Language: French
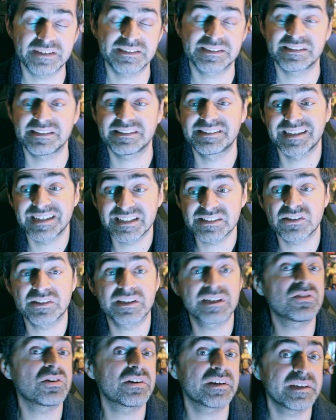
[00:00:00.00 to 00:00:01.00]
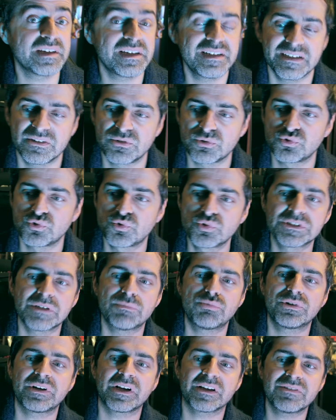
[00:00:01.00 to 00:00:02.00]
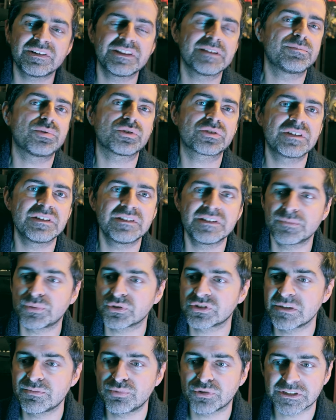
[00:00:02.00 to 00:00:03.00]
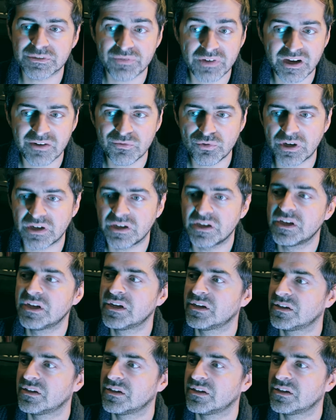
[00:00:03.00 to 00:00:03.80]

c'est très ancré dans le réel et donc du coup ça pourrait arriver à n'importe qui n'importe qui pourrait se faire avoir